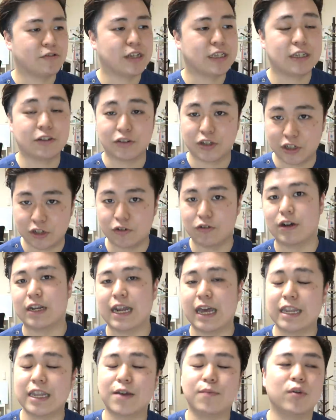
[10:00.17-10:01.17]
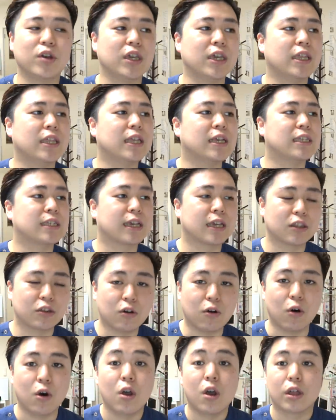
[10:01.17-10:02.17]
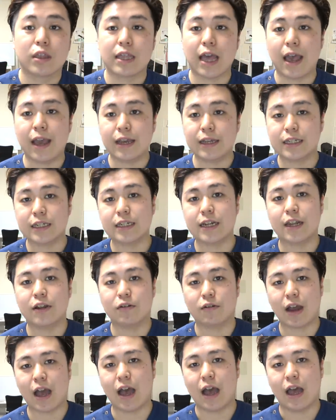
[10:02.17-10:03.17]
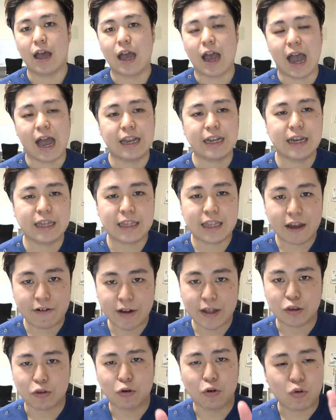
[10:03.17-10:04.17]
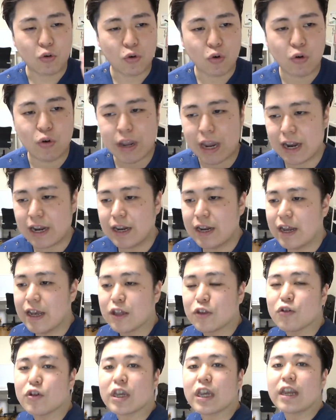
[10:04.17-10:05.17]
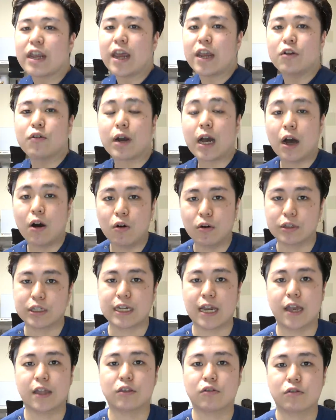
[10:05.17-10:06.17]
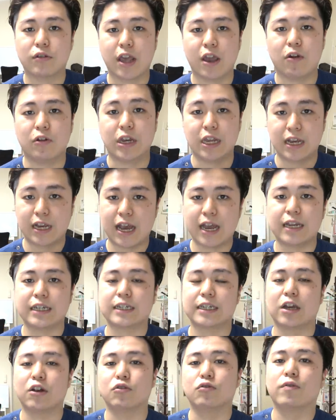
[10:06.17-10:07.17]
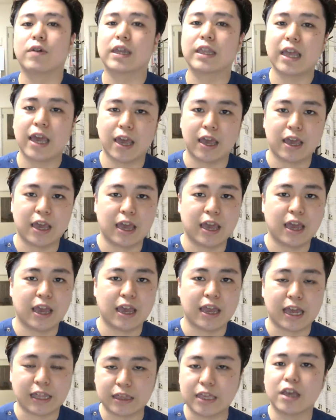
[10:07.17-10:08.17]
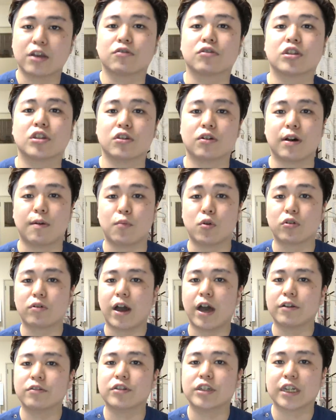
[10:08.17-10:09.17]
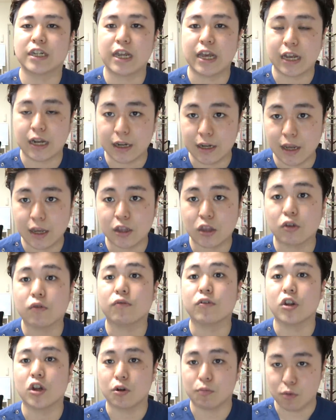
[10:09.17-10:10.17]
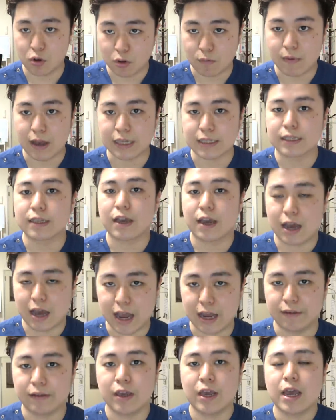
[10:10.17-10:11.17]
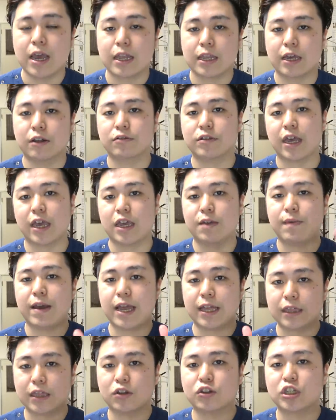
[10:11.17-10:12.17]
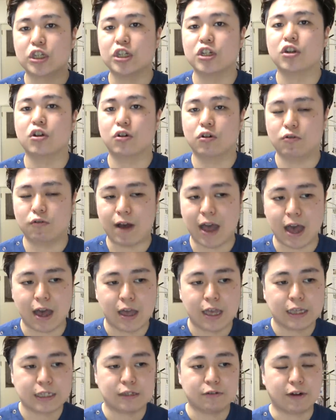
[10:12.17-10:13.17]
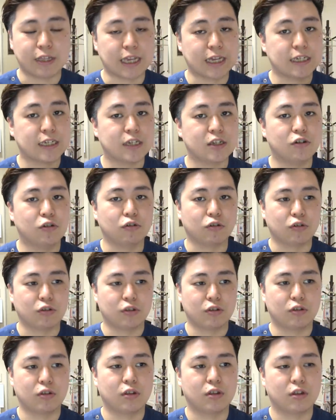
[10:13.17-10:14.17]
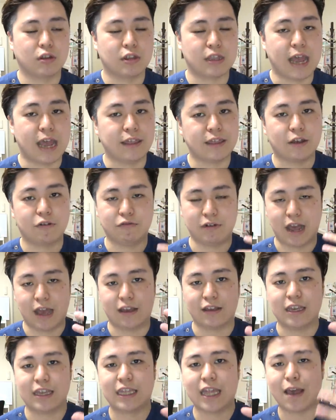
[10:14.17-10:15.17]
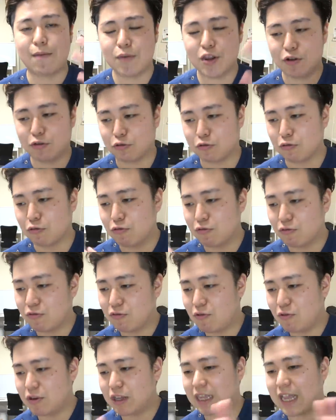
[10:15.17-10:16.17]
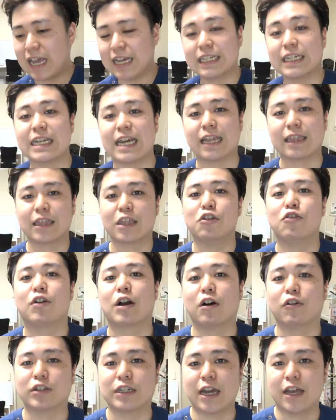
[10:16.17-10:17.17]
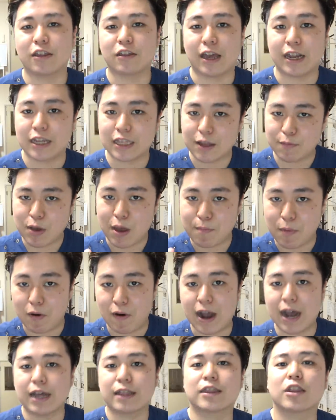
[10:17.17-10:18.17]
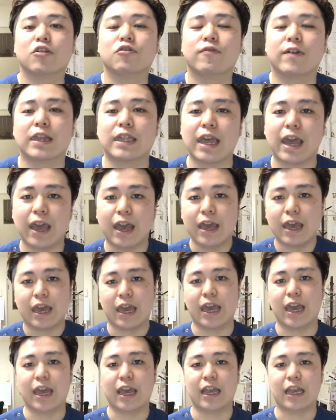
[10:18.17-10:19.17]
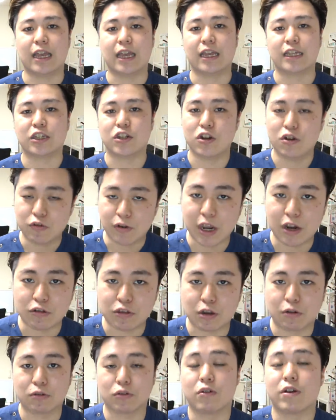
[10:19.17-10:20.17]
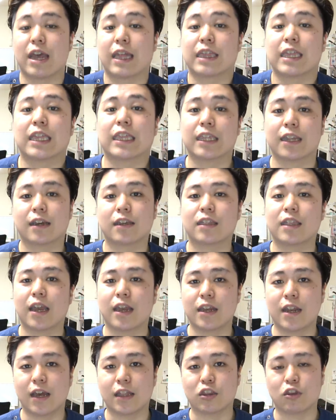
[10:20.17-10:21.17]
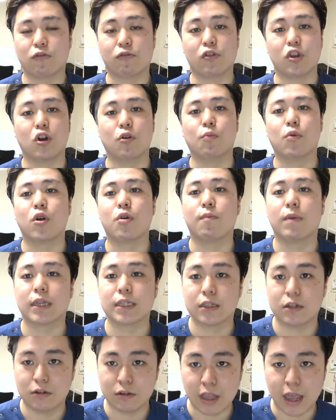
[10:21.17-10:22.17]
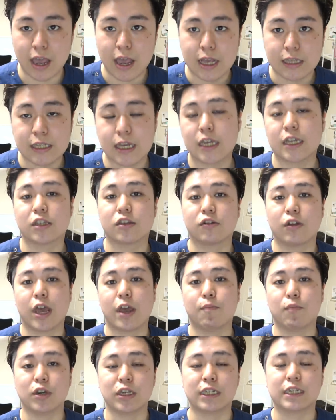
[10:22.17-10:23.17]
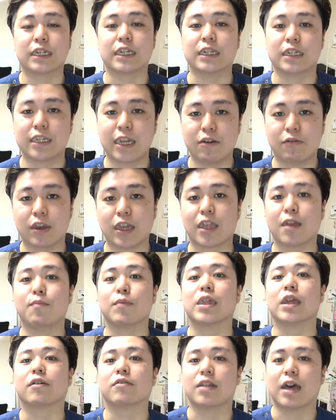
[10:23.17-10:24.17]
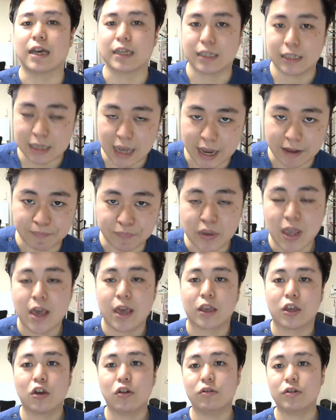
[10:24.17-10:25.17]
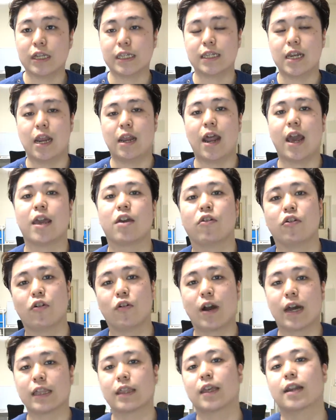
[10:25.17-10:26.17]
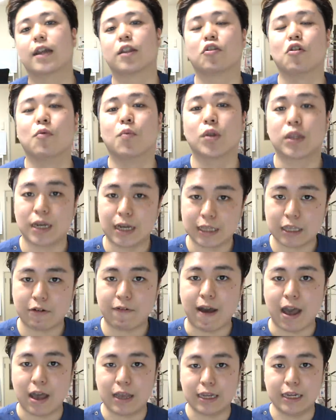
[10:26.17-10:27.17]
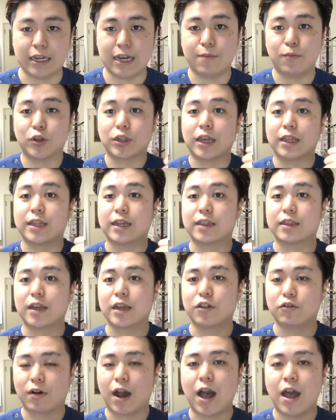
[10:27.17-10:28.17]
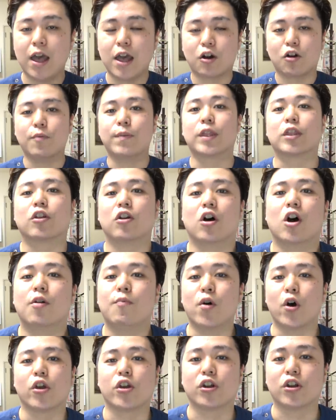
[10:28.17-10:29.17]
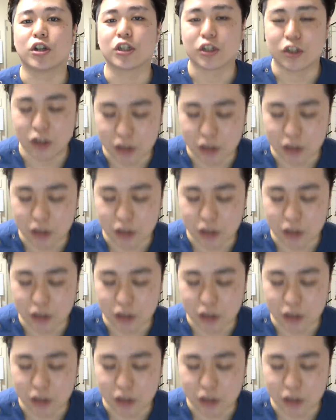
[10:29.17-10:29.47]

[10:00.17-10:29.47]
トレッチをしようが何でもいいんですけど、大事なのがあなたはどこをやらないといけないのかをちゃんとね理解した上で、やっていく必要が僕はあるんじゃないかなというふうに思います。はい、なので今やってる治療は私のなんだろうな、痛みのどこに対してやってるのかをちゃんとあなたもやっぱ分かった上で、治療を受けるってことをやっていただきたいなというふうに思いますので、ぜひその辺も意識して受けてみてください。今日のですね内容良かったなと思った方はいいねボタンだったりとかコメントの方もよろし